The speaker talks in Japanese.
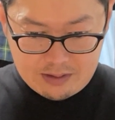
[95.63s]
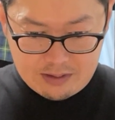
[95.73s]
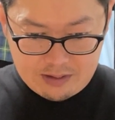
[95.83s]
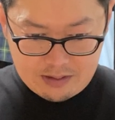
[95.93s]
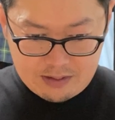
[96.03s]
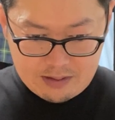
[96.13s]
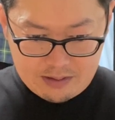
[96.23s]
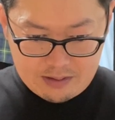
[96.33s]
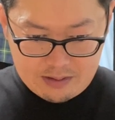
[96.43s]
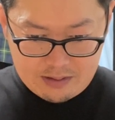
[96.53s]

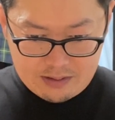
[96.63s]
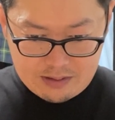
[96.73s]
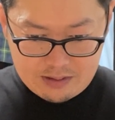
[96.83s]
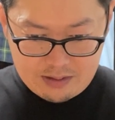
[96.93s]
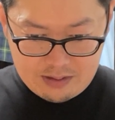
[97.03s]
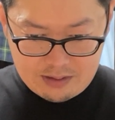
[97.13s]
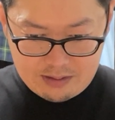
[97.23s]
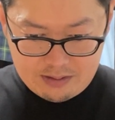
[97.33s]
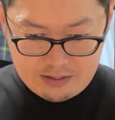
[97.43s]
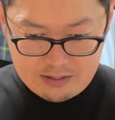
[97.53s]
えー、診
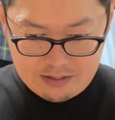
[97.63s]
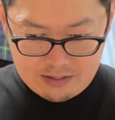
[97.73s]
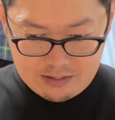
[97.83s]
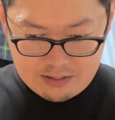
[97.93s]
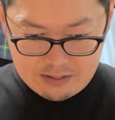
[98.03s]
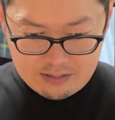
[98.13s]
察したの選